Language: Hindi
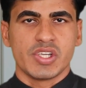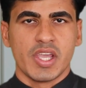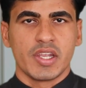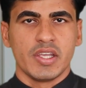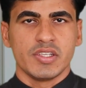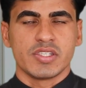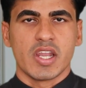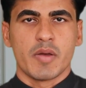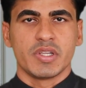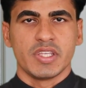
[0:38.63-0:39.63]
शेयर की थी
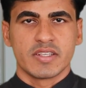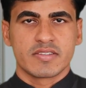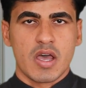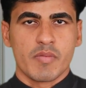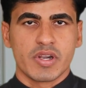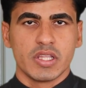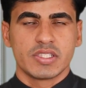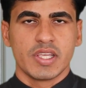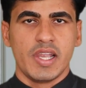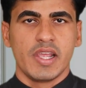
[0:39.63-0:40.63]
सेना भर्ती एग्जाम रद्द
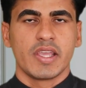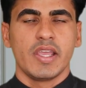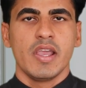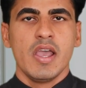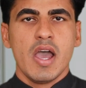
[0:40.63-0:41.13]
से लेके